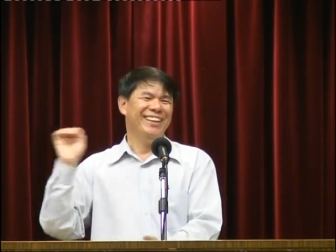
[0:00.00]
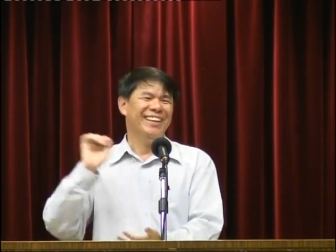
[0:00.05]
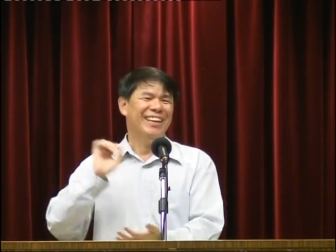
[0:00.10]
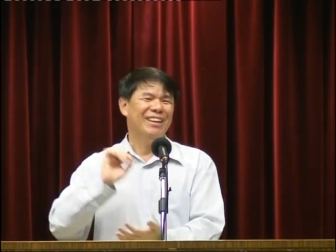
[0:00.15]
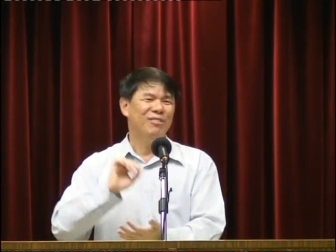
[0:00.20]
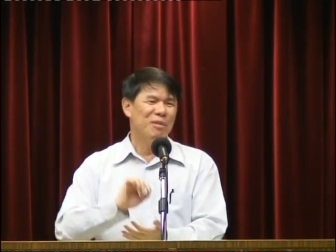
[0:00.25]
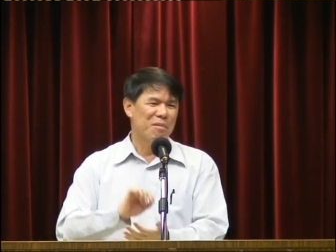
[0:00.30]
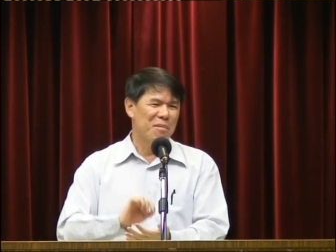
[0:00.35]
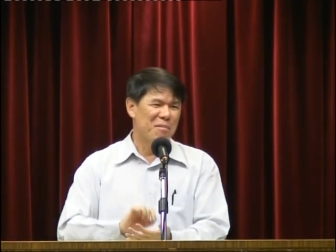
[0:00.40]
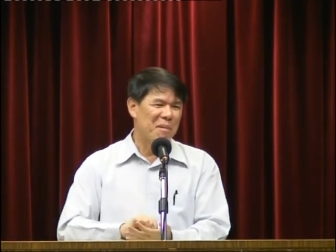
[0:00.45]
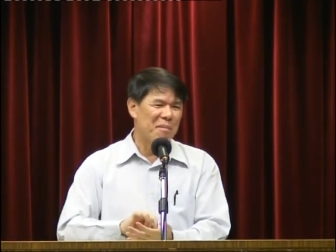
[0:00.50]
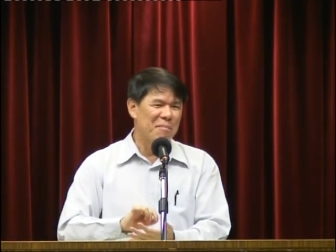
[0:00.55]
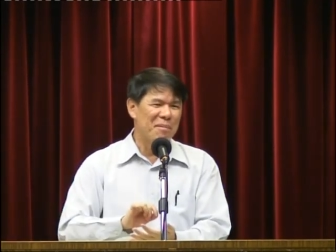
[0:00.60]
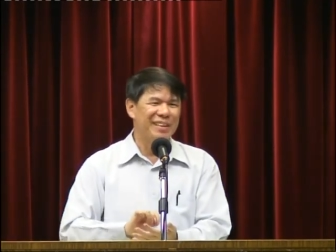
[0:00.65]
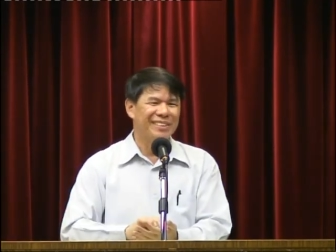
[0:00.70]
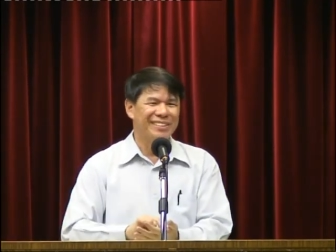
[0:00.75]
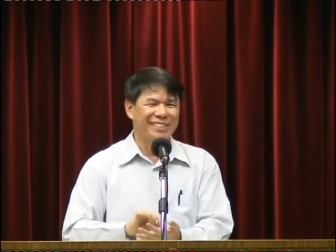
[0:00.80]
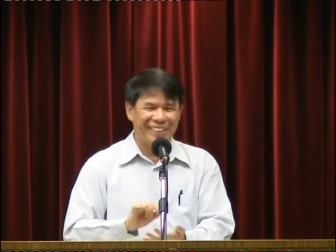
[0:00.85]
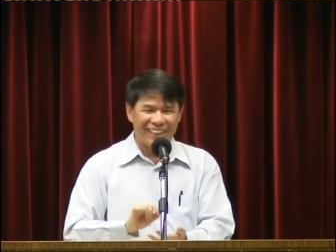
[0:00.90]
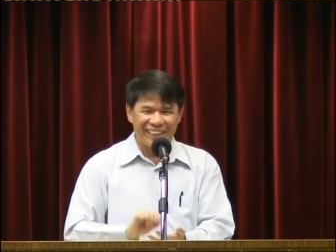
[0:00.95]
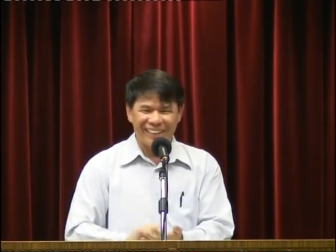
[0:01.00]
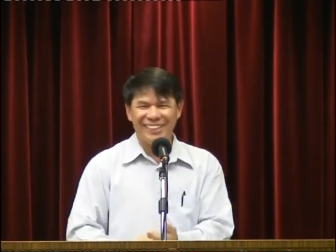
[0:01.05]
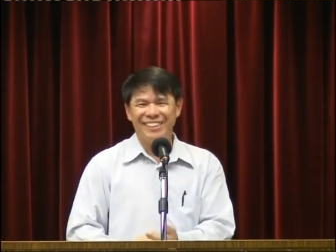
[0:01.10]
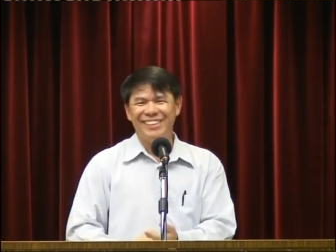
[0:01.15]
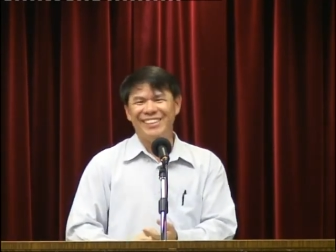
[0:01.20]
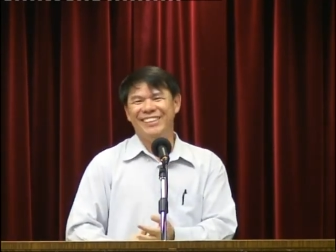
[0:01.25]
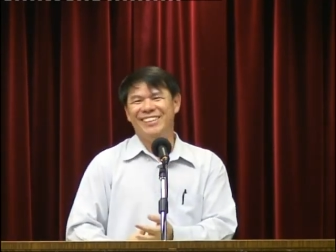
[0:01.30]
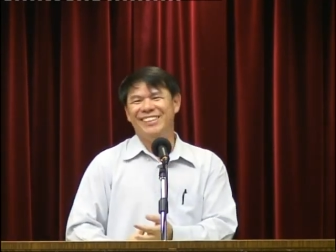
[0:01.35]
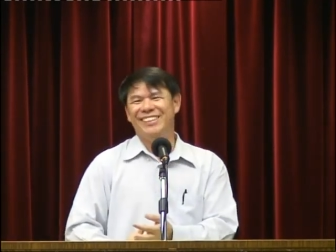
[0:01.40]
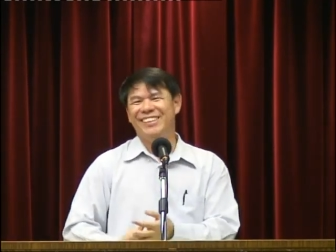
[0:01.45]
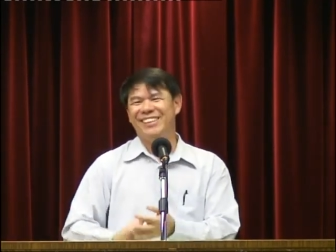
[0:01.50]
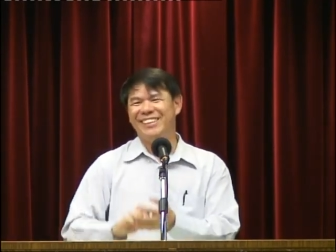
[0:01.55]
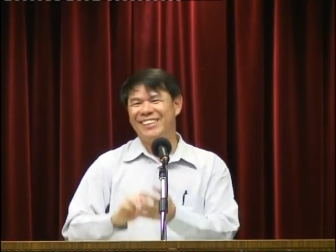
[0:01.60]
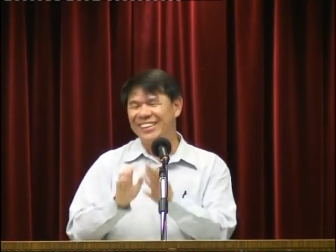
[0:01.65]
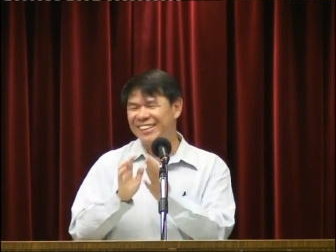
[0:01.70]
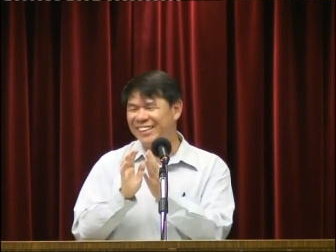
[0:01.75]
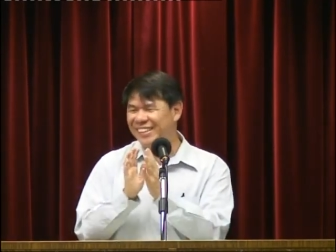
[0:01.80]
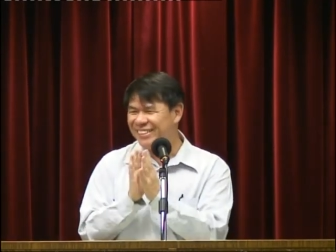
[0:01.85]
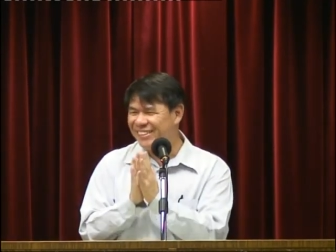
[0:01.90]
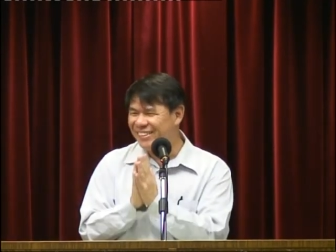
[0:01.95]
那我们慢慢听，你
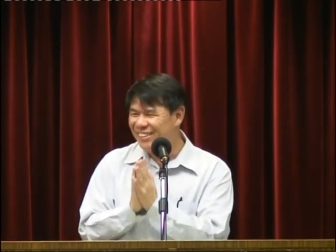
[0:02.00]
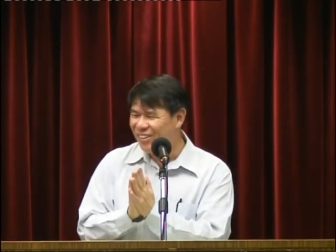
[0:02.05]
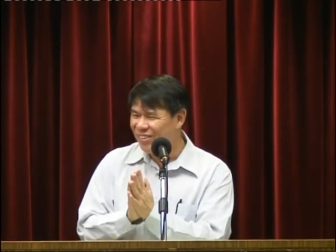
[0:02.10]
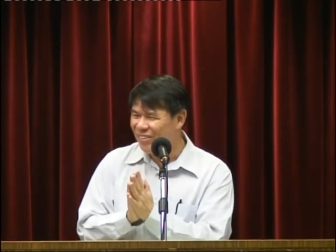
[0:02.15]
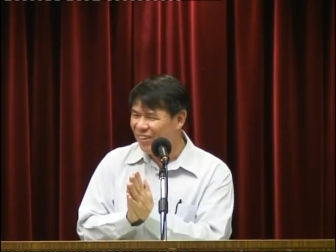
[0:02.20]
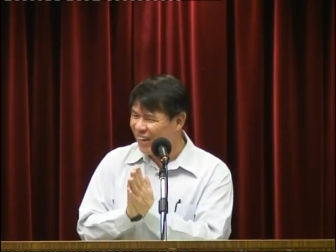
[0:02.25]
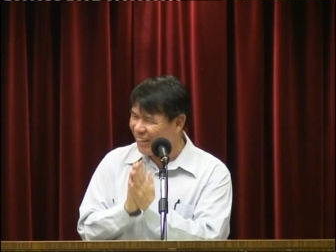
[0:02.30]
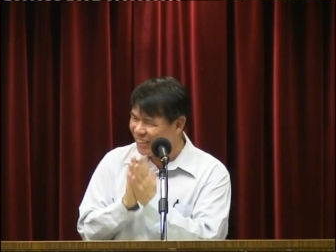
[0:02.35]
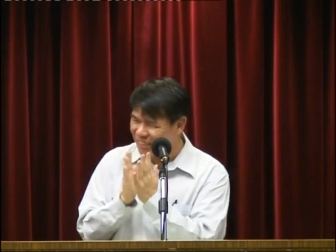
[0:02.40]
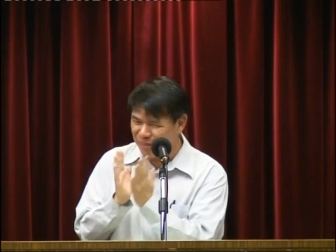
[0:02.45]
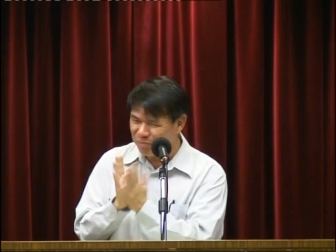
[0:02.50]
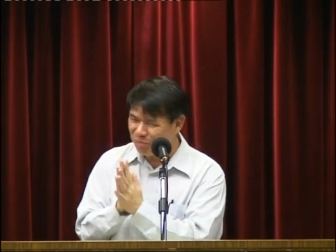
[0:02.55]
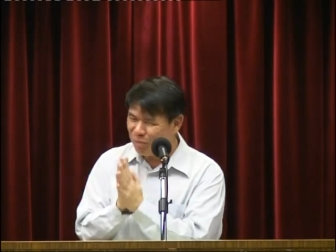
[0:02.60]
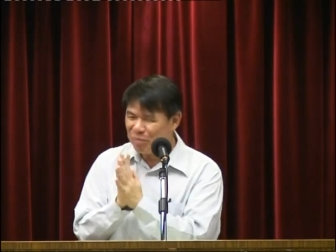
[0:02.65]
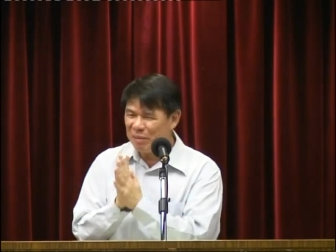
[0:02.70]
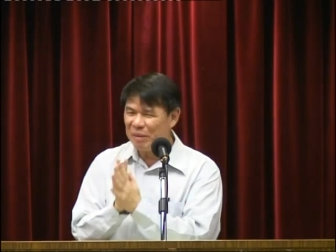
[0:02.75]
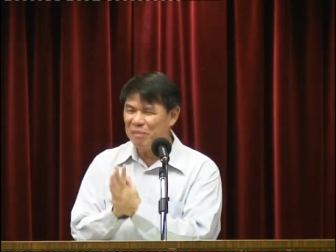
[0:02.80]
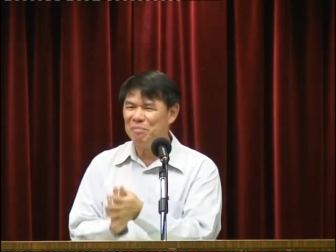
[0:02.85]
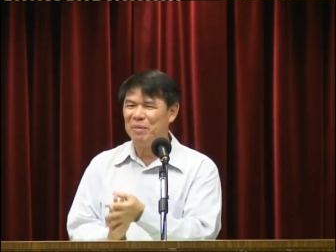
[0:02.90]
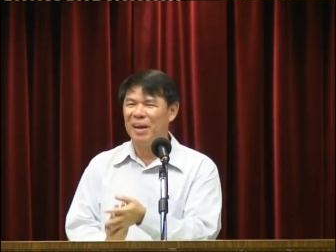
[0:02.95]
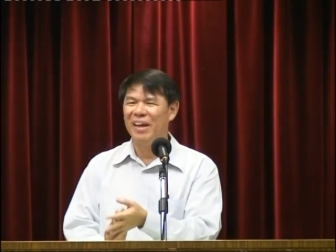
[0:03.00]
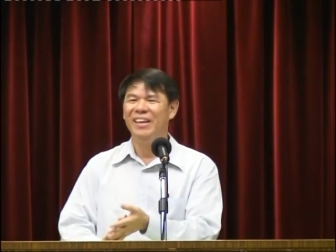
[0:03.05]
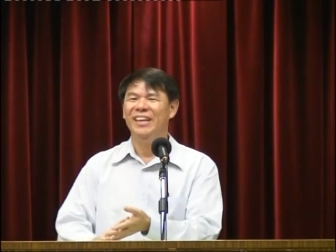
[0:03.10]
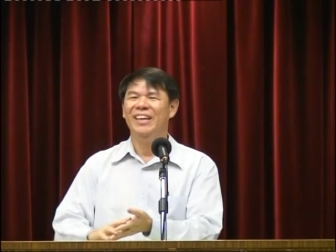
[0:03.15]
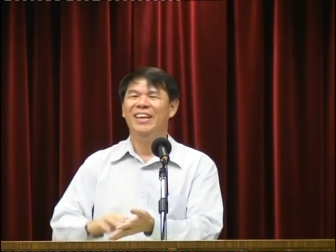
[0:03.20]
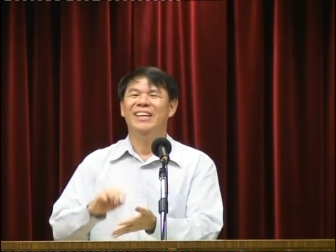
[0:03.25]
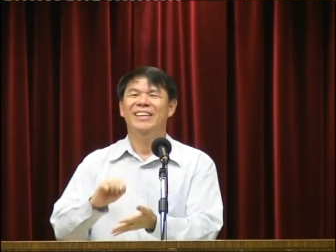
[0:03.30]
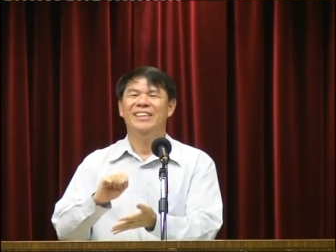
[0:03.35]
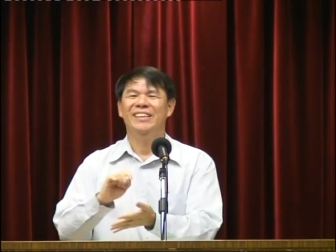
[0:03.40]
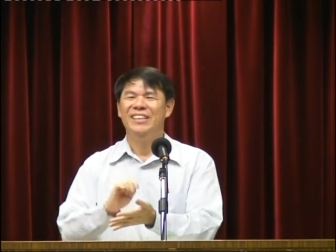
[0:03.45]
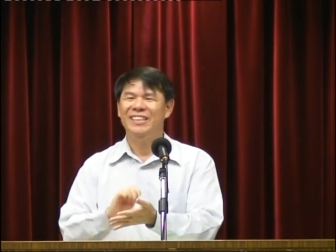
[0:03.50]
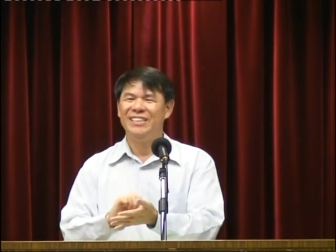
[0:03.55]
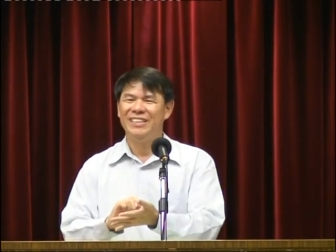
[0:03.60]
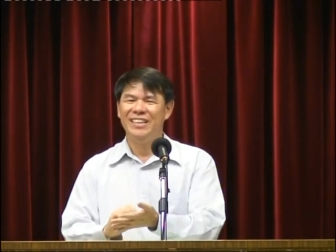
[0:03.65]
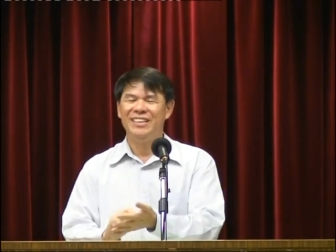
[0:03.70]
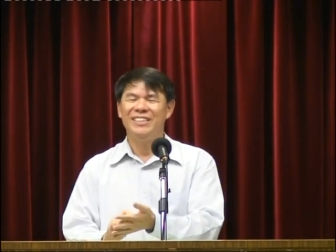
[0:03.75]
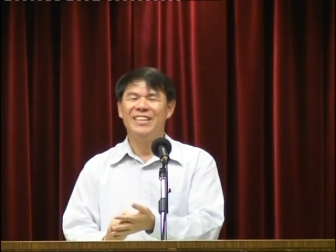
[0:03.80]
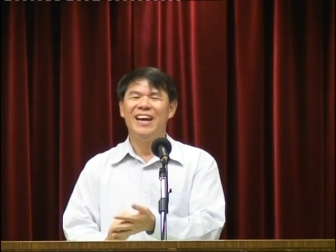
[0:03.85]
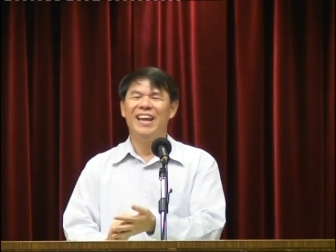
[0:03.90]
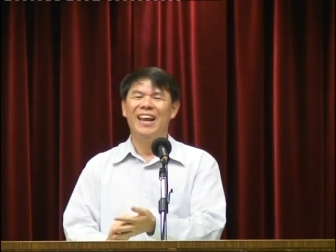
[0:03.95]
听了之后还是不明白，你
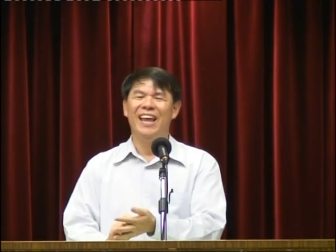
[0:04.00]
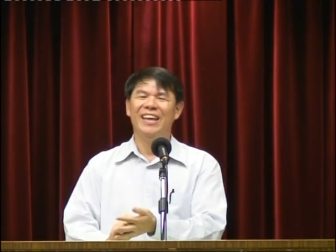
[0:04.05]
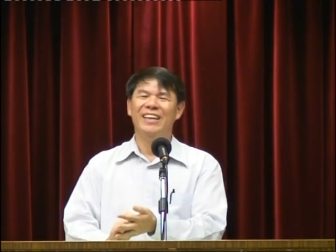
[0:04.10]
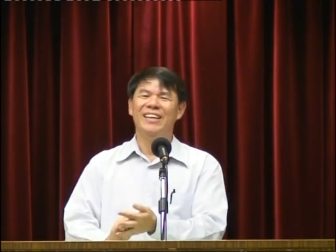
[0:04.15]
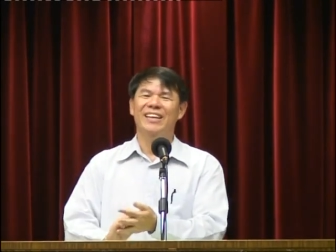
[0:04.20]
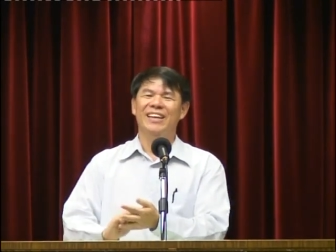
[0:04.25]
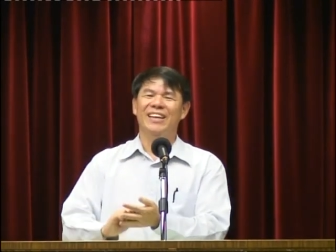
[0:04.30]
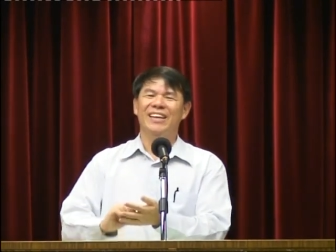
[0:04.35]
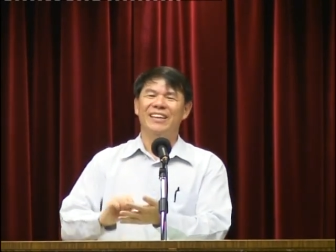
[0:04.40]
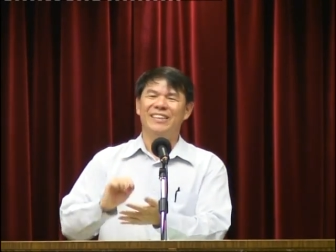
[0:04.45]
写下来。